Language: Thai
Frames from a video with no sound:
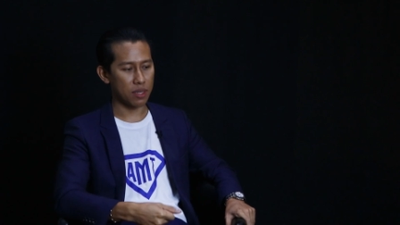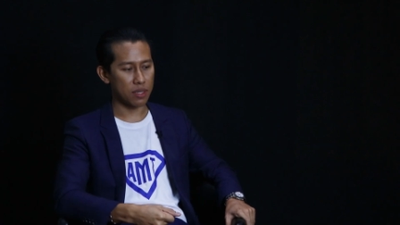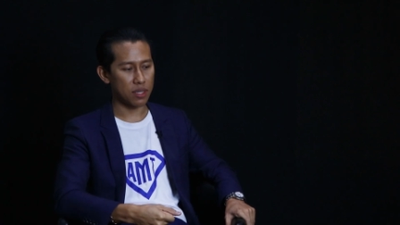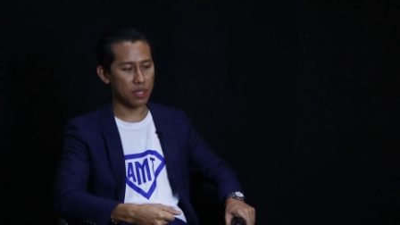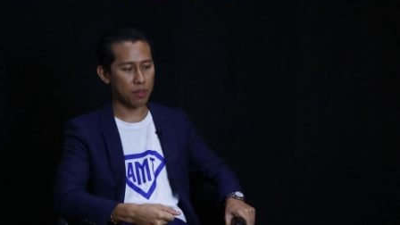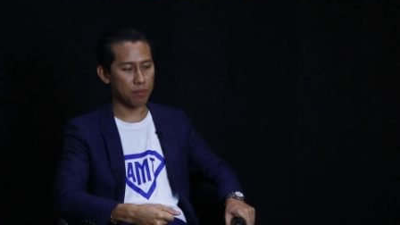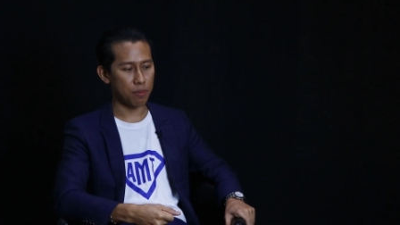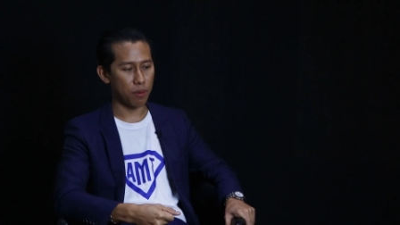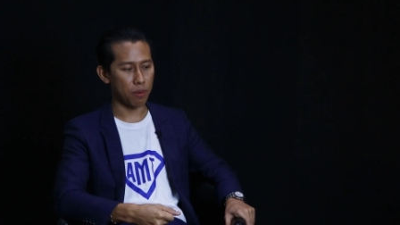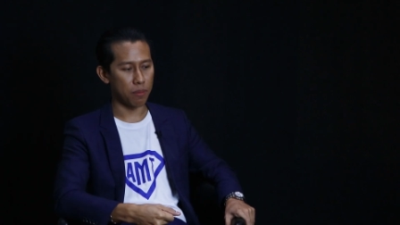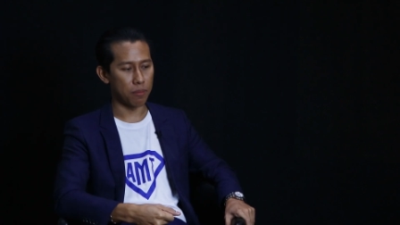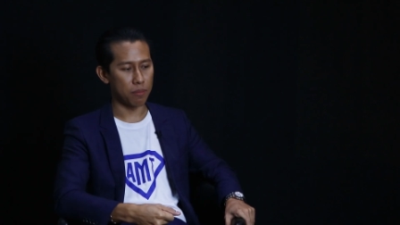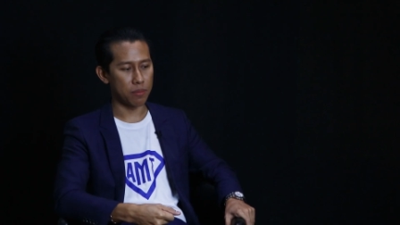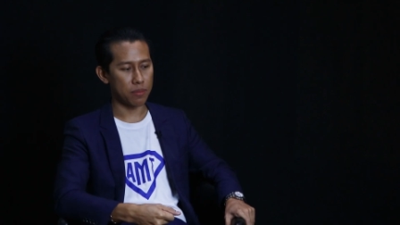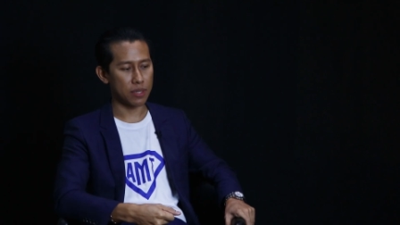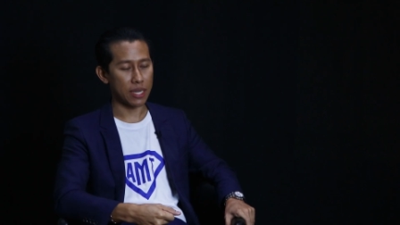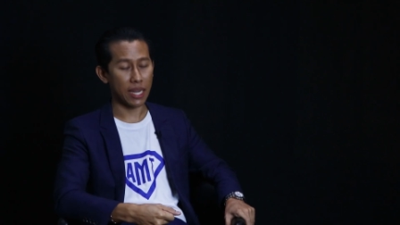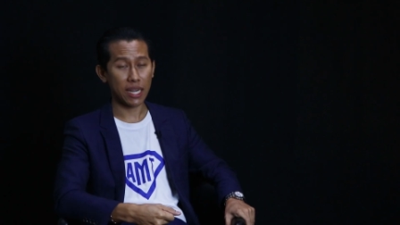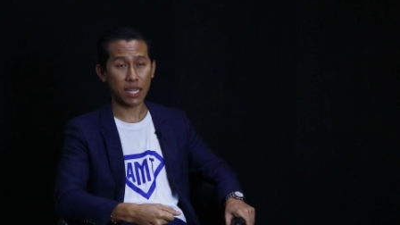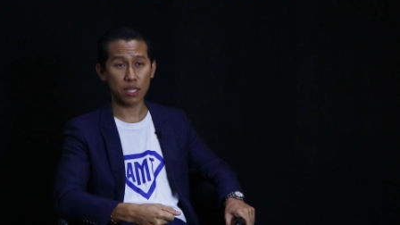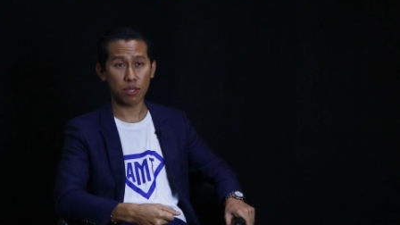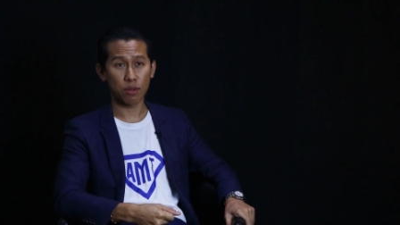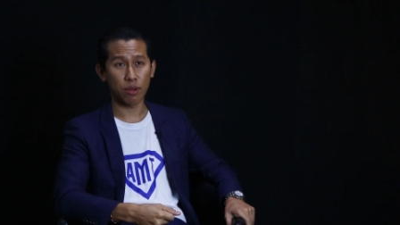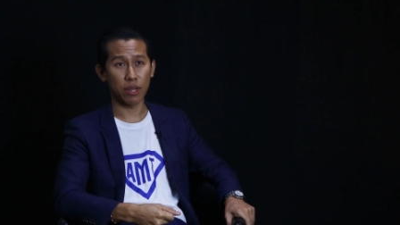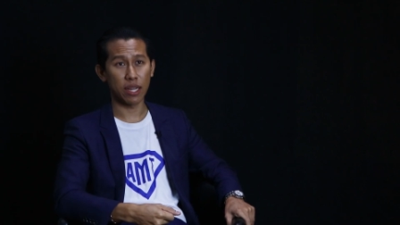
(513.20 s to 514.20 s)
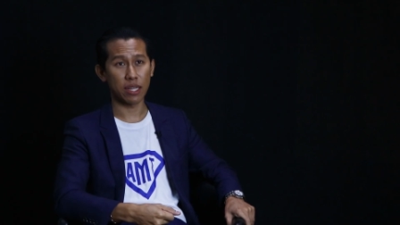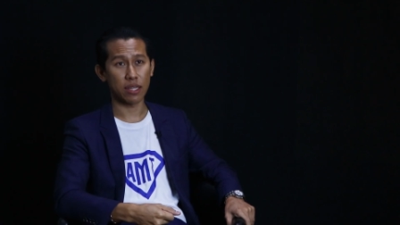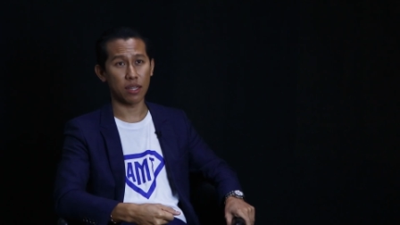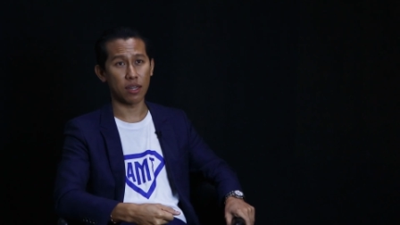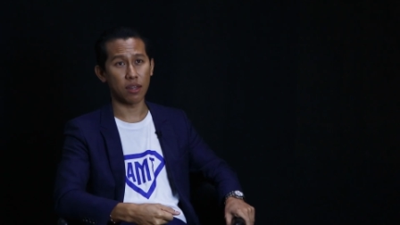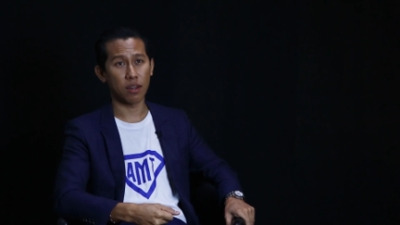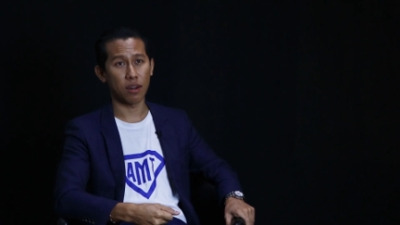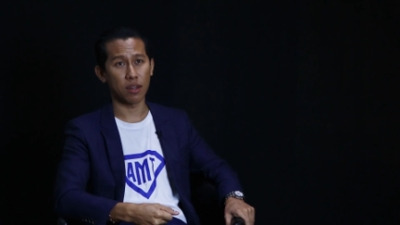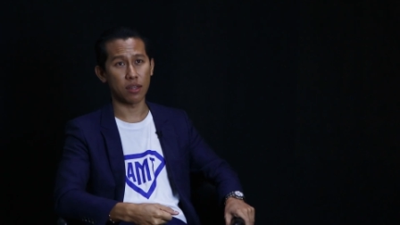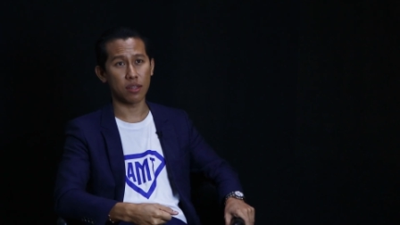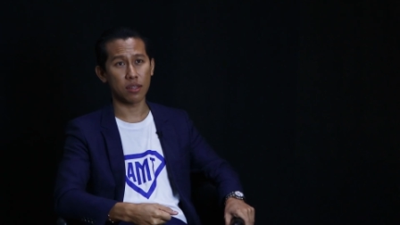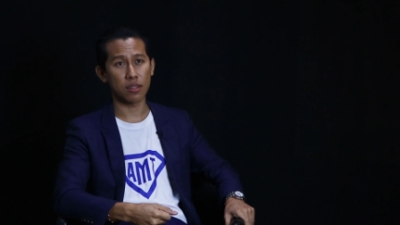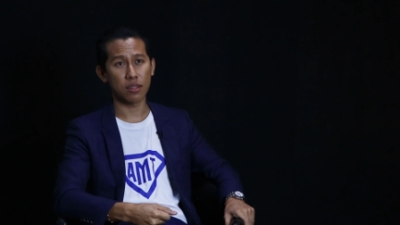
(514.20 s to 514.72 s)
นึงที่ผมใช้กับตัวเองต
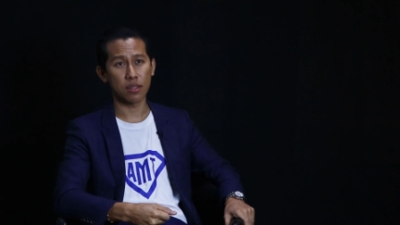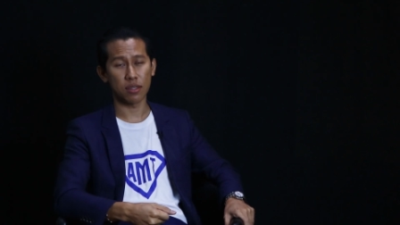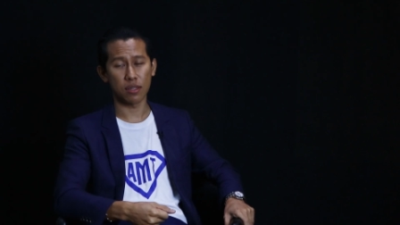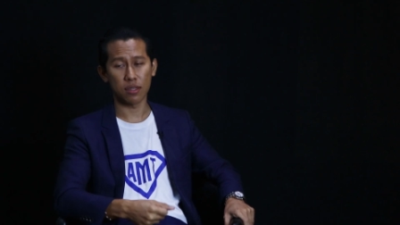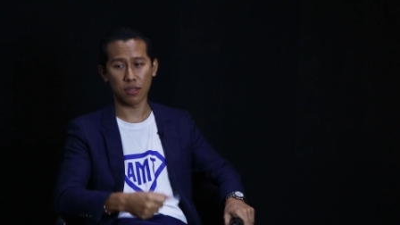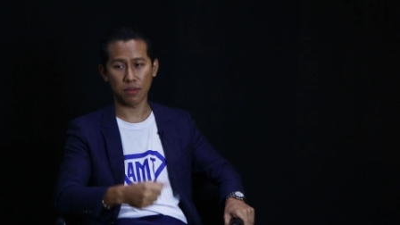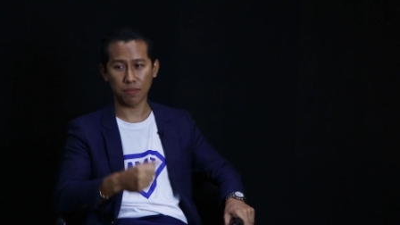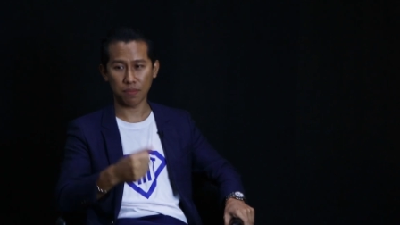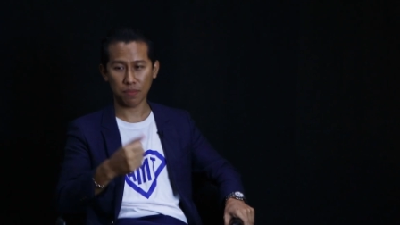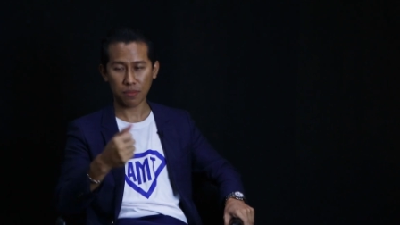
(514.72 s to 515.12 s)
ลอดก็คือ